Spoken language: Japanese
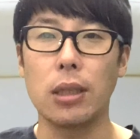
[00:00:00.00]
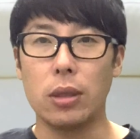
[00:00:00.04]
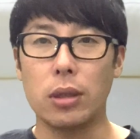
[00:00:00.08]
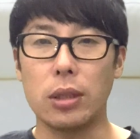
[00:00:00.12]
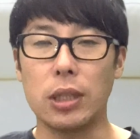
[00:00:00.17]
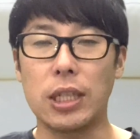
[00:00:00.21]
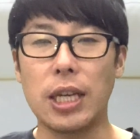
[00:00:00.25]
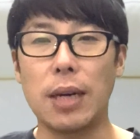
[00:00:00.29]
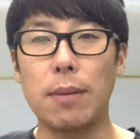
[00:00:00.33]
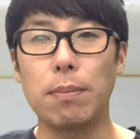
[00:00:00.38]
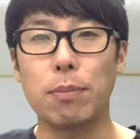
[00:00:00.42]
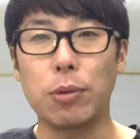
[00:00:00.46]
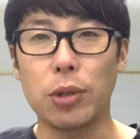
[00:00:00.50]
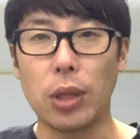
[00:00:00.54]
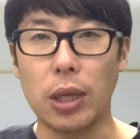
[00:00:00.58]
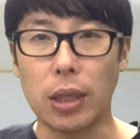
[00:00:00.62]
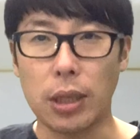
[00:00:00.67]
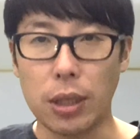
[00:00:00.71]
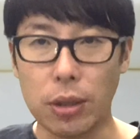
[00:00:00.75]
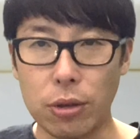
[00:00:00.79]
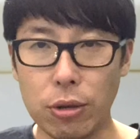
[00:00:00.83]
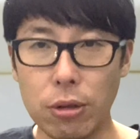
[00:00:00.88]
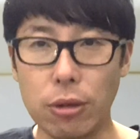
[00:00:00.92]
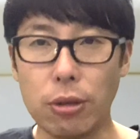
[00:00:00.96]
ジャンプで
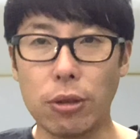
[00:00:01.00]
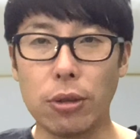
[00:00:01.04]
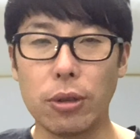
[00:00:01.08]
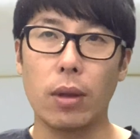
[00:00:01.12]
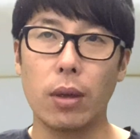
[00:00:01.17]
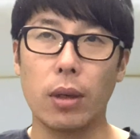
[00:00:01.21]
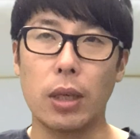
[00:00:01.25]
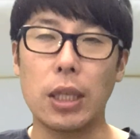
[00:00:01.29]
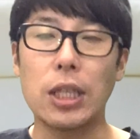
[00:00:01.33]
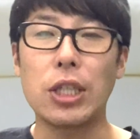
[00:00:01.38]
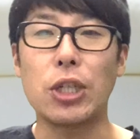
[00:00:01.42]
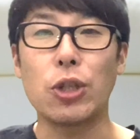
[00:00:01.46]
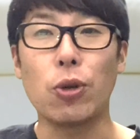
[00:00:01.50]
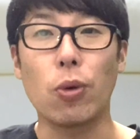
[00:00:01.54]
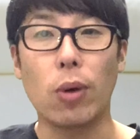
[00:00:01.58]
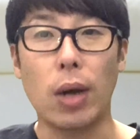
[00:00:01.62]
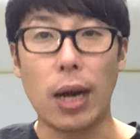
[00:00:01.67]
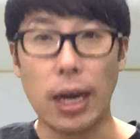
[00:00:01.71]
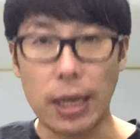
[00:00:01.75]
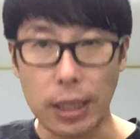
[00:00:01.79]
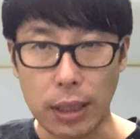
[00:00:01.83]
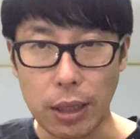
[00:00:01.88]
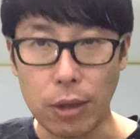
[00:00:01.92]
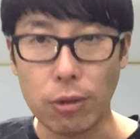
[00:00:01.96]
きる記事を
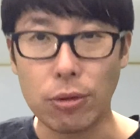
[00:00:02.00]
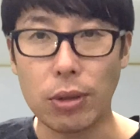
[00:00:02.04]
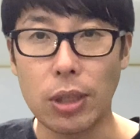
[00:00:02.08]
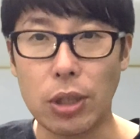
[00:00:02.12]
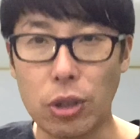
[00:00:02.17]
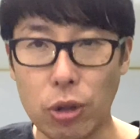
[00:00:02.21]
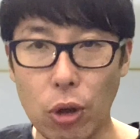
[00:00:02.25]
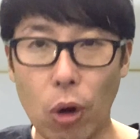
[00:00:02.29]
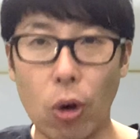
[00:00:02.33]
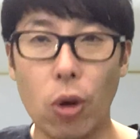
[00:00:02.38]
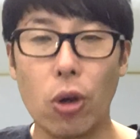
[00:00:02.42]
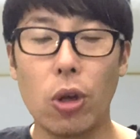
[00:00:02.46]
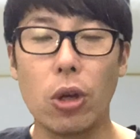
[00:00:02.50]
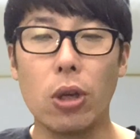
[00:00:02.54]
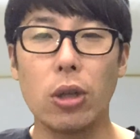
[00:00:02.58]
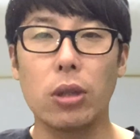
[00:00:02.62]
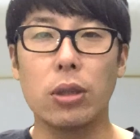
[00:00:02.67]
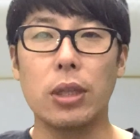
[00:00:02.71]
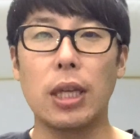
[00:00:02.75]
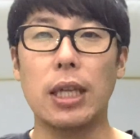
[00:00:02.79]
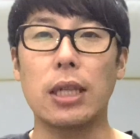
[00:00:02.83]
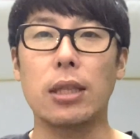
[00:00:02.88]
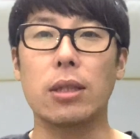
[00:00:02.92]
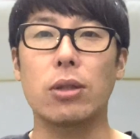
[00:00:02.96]
書いてるんですよ
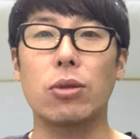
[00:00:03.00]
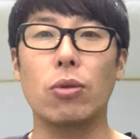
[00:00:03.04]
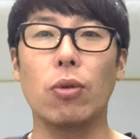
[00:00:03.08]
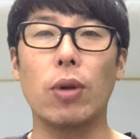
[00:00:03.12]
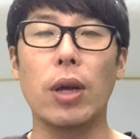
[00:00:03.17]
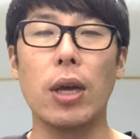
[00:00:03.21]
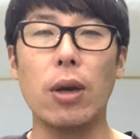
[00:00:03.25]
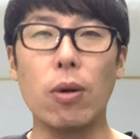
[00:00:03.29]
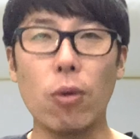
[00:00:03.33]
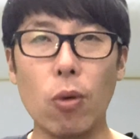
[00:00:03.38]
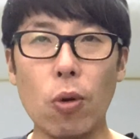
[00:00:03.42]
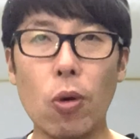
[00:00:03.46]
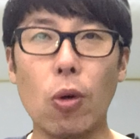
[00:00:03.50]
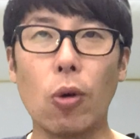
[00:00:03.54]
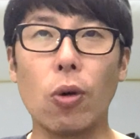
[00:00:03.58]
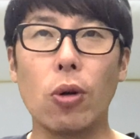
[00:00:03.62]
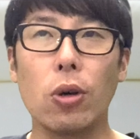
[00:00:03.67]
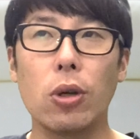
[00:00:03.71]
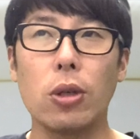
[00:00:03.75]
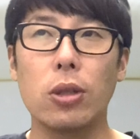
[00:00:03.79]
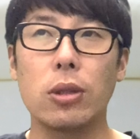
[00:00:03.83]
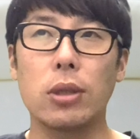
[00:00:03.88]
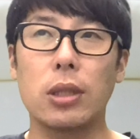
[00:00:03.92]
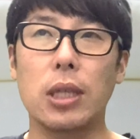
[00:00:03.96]
でそれを
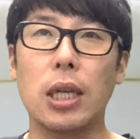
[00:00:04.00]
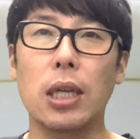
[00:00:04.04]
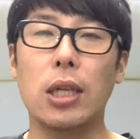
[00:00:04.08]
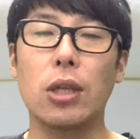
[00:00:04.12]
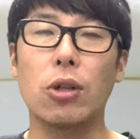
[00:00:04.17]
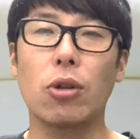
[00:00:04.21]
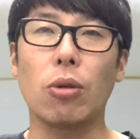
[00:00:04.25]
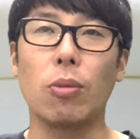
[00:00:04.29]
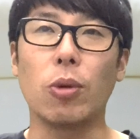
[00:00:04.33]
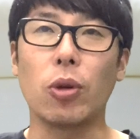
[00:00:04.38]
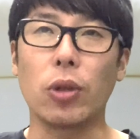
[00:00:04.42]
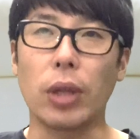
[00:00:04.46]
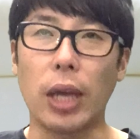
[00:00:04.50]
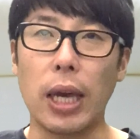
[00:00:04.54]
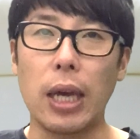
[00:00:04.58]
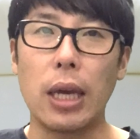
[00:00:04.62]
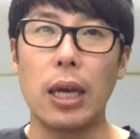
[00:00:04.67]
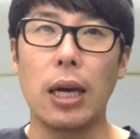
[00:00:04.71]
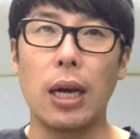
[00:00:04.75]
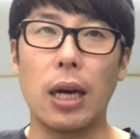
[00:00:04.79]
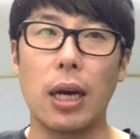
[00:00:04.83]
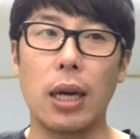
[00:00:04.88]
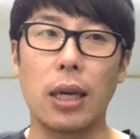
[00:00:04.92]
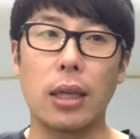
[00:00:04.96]
是非ともね
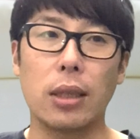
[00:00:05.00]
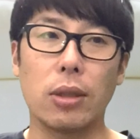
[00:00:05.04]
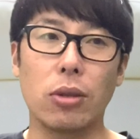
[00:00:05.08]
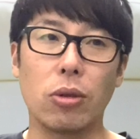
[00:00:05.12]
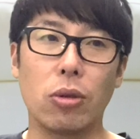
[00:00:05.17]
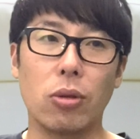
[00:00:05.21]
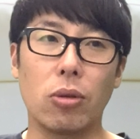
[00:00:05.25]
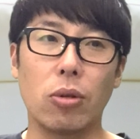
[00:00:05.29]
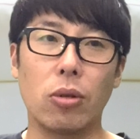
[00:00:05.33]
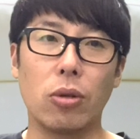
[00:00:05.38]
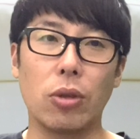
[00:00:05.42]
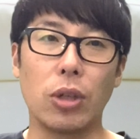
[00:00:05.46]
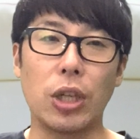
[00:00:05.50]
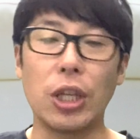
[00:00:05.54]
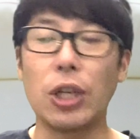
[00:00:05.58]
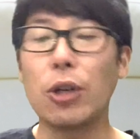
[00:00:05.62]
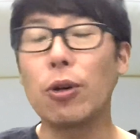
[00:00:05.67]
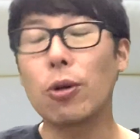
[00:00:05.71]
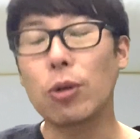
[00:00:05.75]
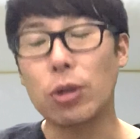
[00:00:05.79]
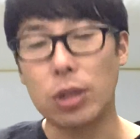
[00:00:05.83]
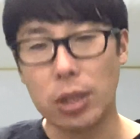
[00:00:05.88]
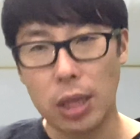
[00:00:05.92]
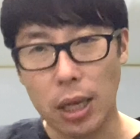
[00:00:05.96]
あの利
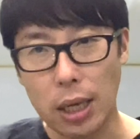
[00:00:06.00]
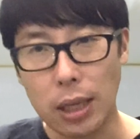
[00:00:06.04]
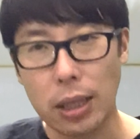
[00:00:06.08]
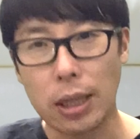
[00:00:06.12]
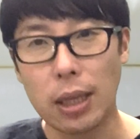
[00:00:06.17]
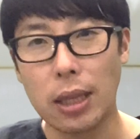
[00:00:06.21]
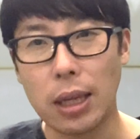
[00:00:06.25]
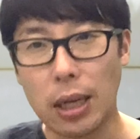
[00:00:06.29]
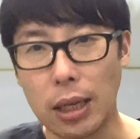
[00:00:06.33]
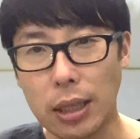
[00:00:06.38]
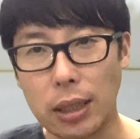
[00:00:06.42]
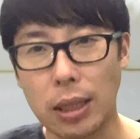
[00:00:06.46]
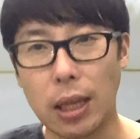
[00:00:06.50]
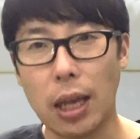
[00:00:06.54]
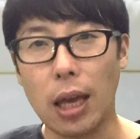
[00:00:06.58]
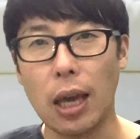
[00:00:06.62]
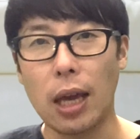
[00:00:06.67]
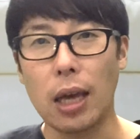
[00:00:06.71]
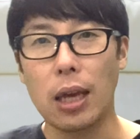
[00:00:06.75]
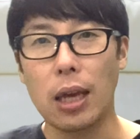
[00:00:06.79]
用していただいて